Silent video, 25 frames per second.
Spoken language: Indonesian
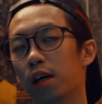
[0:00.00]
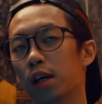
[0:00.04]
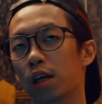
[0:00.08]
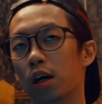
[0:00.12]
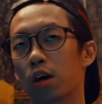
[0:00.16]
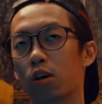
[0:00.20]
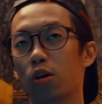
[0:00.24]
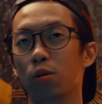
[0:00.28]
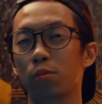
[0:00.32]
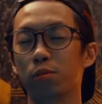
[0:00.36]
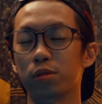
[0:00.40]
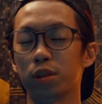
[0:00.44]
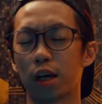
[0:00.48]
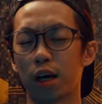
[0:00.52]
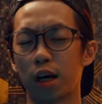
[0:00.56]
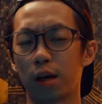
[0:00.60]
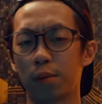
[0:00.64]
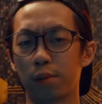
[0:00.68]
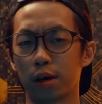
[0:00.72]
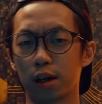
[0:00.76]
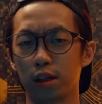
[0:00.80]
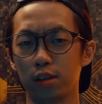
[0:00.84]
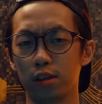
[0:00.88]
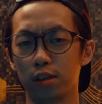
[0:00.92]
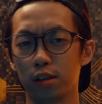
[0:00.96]
Nah, kalau misalkan
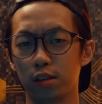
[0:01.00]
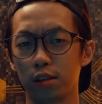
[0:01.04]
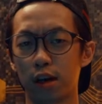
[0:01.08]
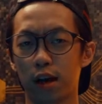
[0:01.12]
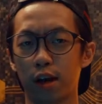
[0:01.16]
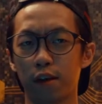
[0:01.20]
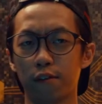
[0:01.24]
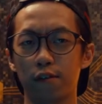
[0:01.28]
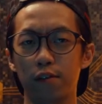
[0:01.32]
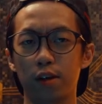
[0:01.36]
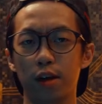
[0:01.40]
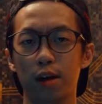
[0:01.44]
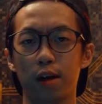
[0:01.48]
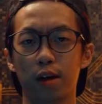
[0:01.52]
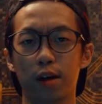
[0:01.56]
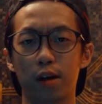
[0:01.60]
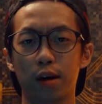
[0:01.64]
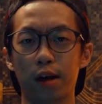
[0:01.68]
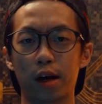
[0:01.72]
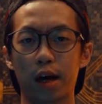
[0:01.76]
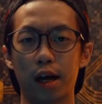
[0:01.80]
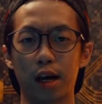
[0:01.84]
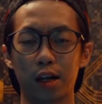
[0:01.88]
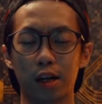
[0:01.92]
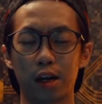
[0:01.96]
pakai G Drive
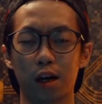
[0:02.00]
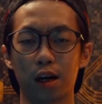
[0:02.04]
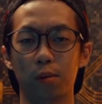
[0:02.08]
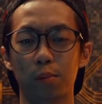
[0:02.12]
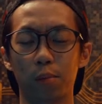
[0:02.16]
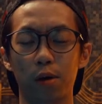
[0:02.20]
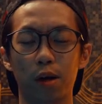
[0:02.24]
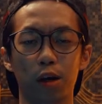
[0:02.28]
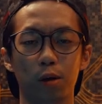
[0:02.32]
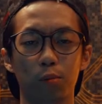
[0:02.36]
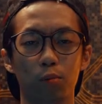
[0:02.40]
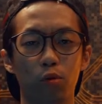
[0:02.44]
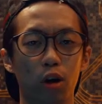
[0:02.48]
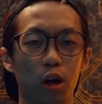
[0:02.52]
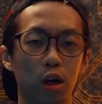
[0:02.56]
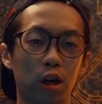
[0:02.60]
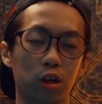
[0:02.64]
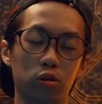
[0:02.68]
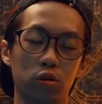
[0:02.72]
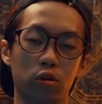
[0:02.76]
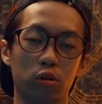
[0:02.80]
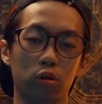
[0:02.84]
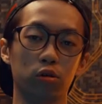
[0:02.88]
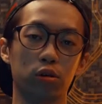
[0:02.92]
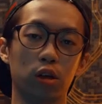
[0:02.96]
ya kalian akan bayar bulan
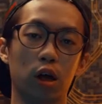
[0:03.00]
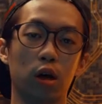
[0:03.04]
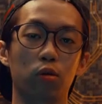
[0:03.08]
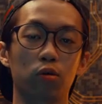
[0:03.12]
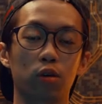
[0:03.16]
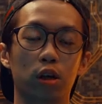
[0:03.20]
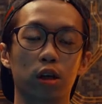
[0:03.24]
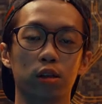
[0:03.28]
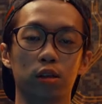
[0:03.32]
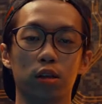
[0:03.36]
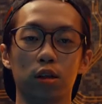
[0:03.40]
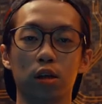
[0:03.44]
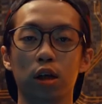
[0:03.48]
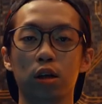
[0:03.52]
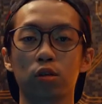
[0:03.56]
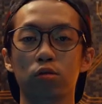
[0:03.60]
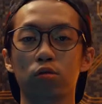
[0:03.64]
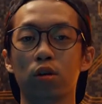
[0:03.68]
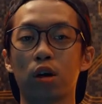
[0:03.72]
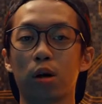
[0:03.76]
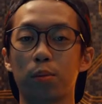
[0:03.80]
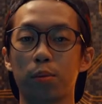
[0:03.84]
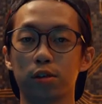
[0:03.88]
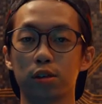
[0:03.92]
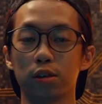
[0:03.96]
atau tahunan
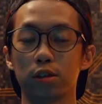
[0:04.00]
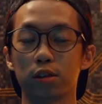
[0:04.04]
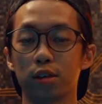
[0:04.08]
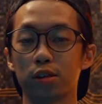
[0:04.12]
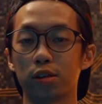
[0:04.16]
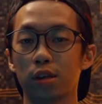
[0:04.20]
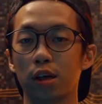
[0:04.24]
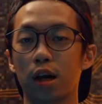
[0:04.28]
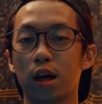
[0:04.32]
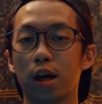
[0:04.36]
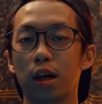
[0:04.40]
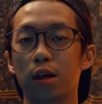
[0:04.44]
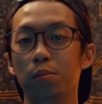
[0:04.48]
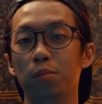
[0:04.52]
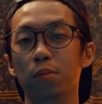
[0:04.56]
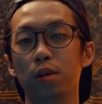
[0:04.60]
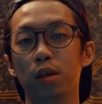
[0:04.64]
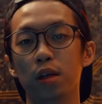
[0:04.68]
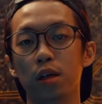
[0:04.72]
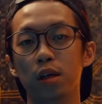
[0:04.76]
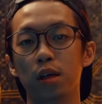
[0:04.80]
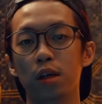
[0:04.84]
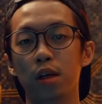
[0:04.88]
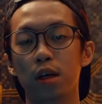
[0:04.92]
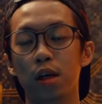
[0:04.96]
tergantung kapasitas yang kalian
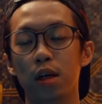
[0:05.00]
beli.